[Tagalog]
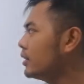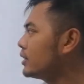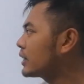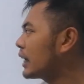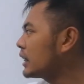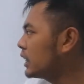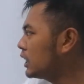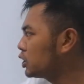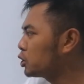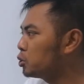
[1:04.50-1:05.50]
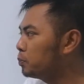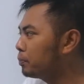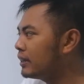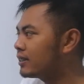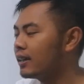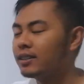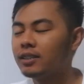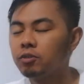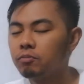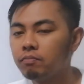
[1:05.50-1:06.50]
is cut into two
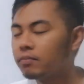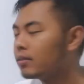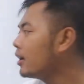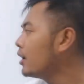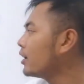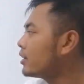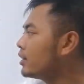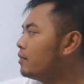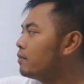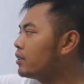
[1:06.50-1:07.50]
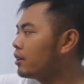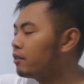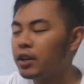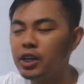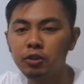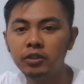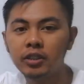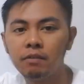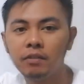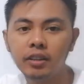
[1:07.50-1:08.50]
pieces. Given the ratio
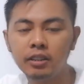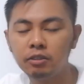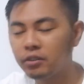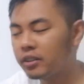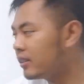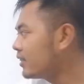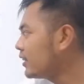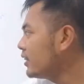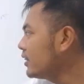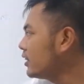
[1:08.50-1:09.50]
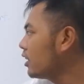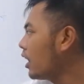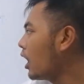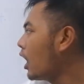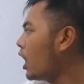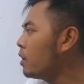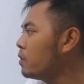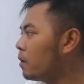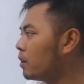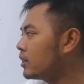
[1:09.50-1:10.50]
7 is to 13, how
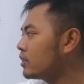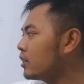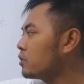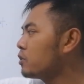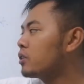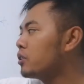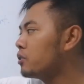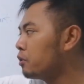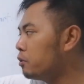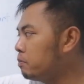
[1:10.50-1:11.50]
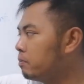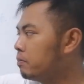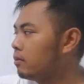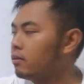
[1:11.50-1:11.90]
long is the shorter rope?